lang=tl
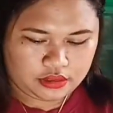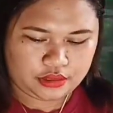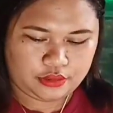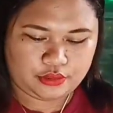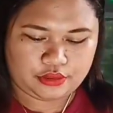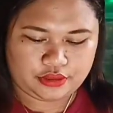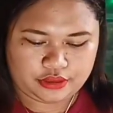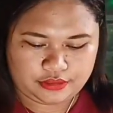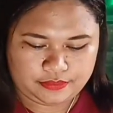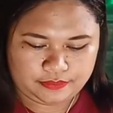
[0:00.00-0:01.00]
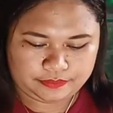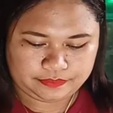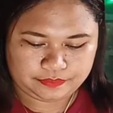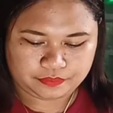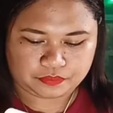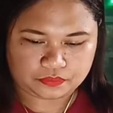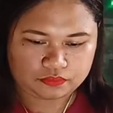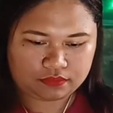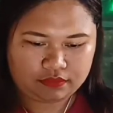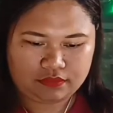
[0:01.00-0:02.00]
Ngayon,
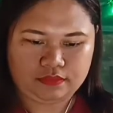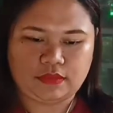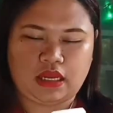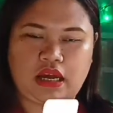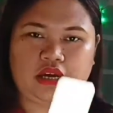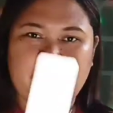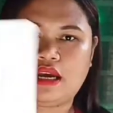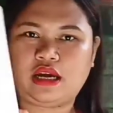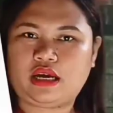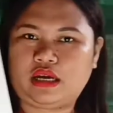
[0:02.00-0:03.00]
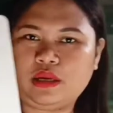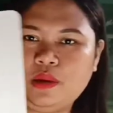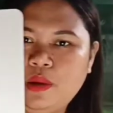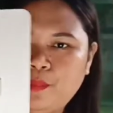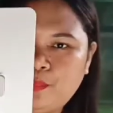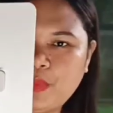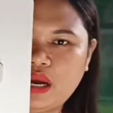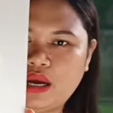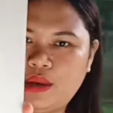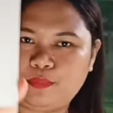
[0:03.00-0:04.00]
na ihang
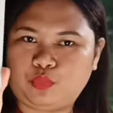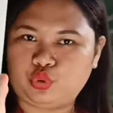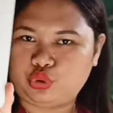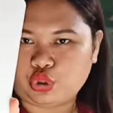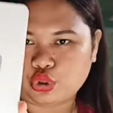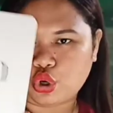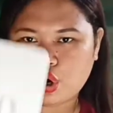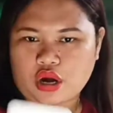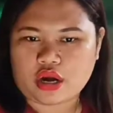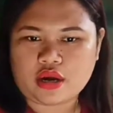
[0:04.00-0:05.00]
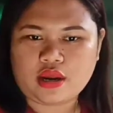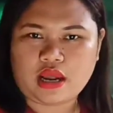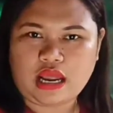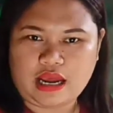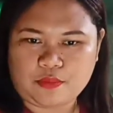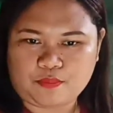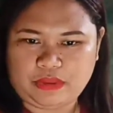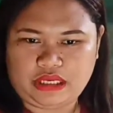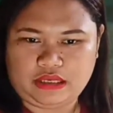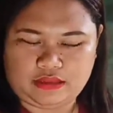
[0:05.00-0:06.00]
pang bunot or ang
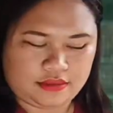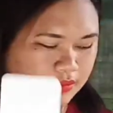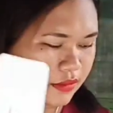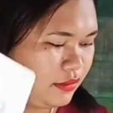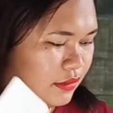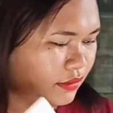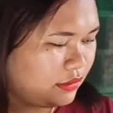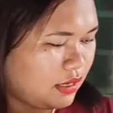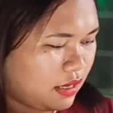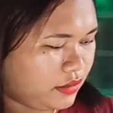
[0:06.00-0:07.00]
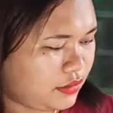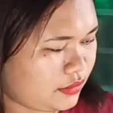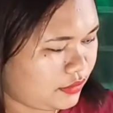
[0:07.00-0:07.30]
pin. Yes.